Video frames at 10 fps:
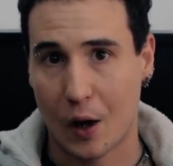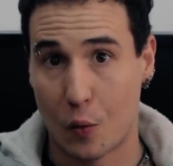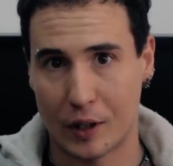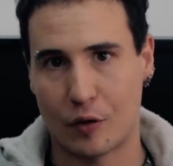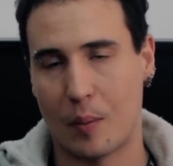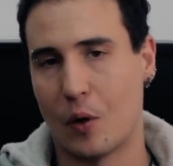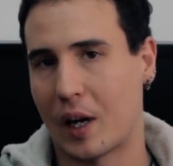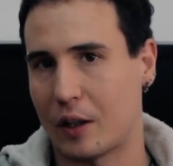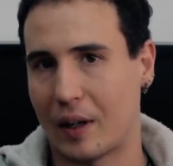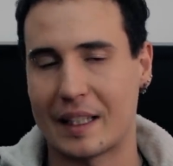questo ha
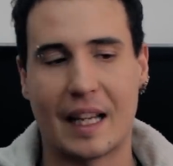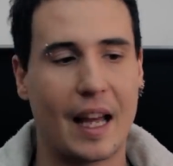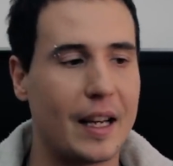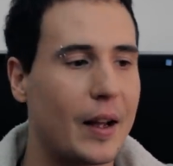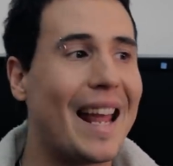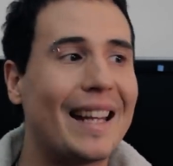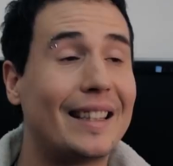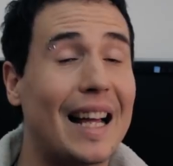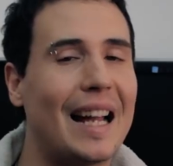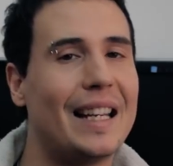bloccato la serie
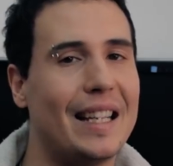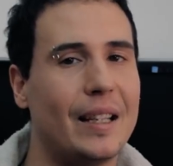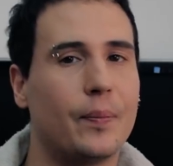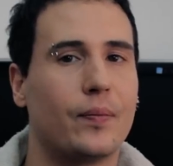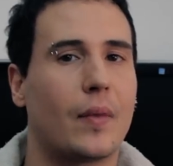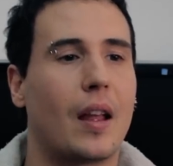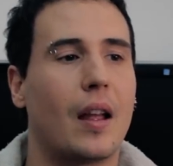e da lì